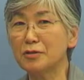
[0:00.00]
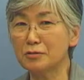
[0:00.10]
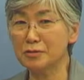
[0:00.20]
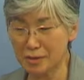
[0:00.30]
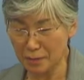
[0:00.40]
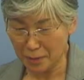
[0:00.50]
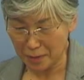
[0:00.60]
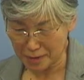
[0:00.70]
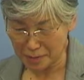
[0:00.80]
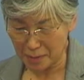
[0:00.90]
真田幸
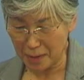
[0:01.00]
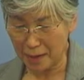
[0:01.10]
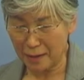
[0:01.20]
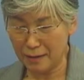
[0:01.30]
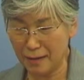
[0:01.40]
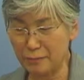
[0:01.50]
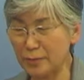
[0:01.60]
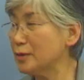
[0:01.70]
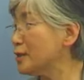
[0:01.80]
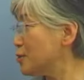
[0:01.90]
俊様はじ
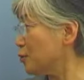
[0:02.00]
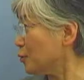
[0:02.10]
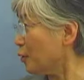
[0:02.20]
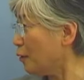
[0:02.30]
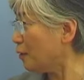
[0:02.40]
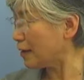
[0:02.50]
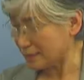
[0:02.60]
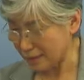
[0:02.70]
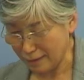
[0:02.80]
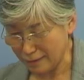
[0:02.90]
め文化
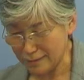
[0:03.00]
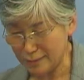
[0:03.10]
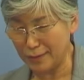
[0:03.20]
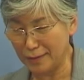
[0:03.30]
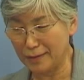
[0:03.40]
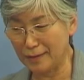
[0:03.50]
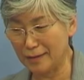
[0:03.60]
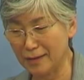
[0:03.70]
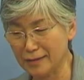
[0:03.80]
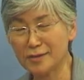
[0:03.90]
庁の方
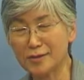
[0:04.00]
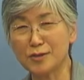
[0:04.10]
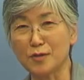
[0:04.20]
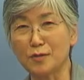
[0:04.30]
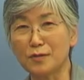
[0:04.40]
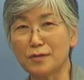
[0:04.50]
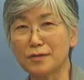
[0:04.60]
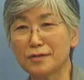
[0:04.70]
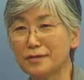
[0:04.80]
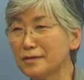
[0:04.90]
それから
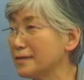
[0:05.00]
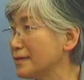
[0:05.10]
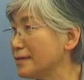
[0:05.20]
市長